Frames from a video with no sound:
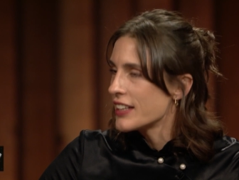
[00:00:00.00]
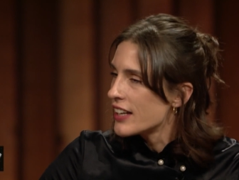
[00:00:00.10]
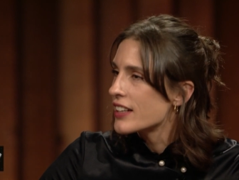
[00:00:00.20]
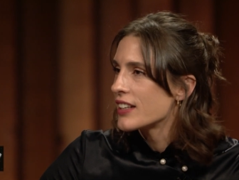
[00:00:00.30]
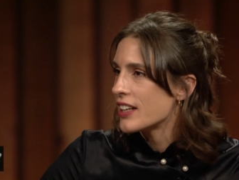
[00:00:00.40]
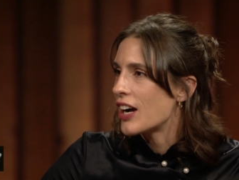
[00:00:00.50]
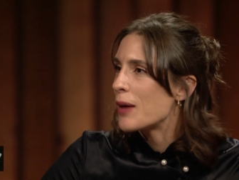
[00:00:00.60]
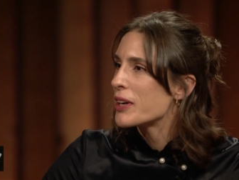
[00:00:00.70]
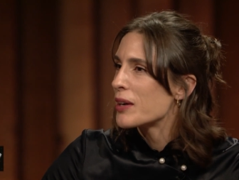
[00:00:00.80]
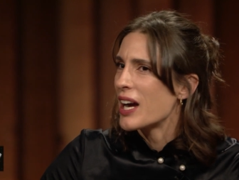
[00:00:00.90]
Ja, ne? genau,
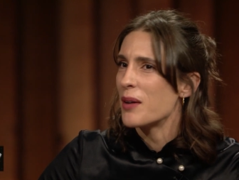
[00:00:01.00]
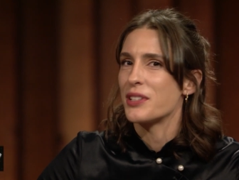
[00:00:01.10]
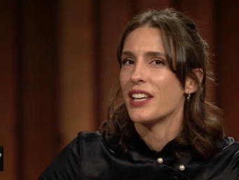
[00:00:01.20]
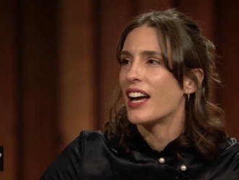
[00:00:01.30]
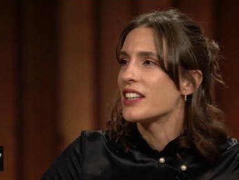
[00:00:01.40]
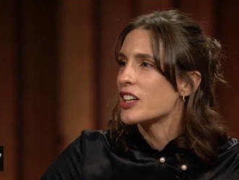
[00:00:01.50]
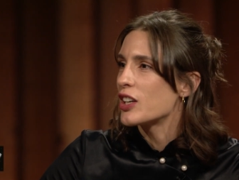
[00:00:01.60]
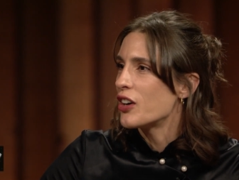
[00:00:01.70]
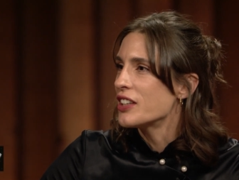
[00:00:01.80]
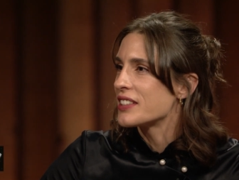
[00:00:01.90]
aber da habe ich ja andere
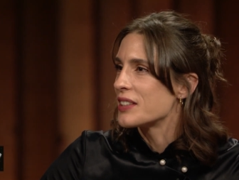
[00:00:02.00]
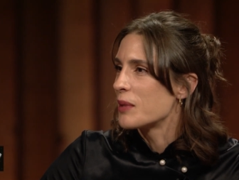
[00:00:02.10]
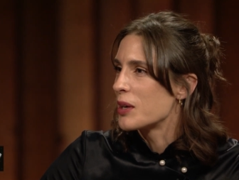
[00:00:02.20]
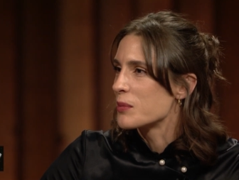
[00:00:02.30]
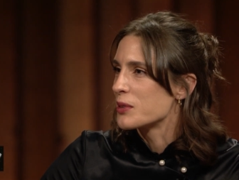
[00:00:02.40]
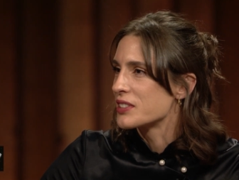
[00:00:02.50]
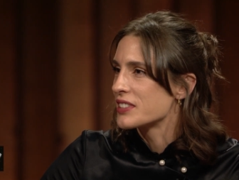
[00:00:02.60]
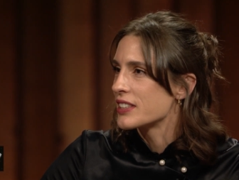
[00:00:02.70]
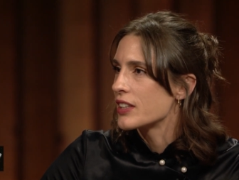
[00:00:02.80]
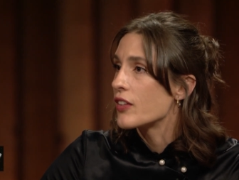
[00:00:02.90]
Leute in meinem
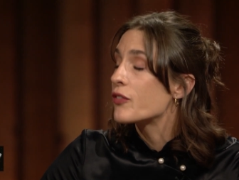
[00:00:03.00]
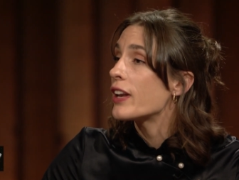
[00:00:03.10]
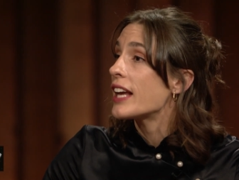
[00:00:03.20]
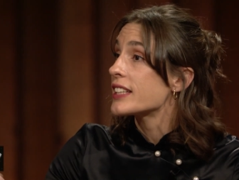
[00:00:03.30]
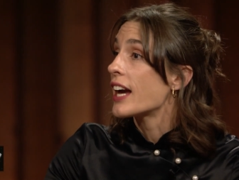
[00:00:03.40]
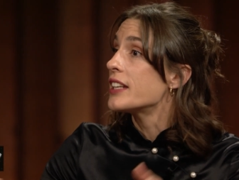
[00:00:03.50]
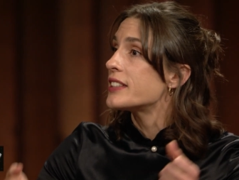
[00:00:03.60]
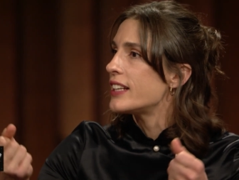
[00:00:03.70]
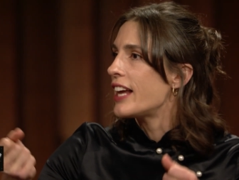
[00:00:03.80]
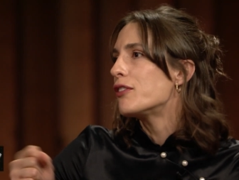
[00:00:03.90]
Bus. Ja, da Vielleicht kann irgendwo. ich
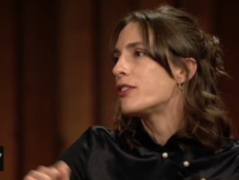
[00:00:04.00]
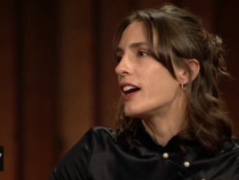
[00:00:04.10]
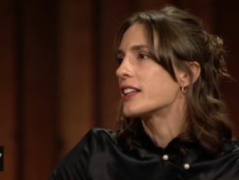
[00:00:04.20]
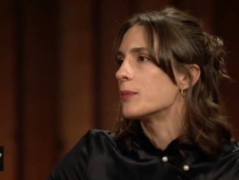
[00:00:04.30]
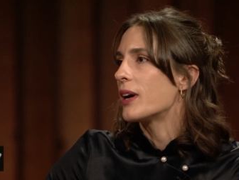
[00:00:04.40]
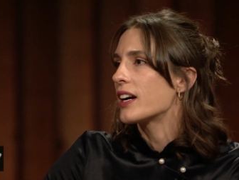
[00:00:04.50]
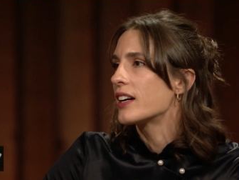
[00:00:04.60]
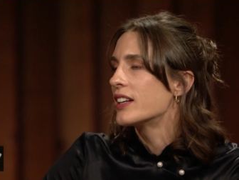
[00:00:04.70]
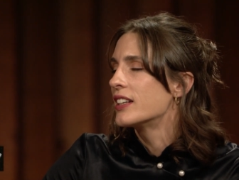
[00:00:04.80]
die Leerfahrten machen.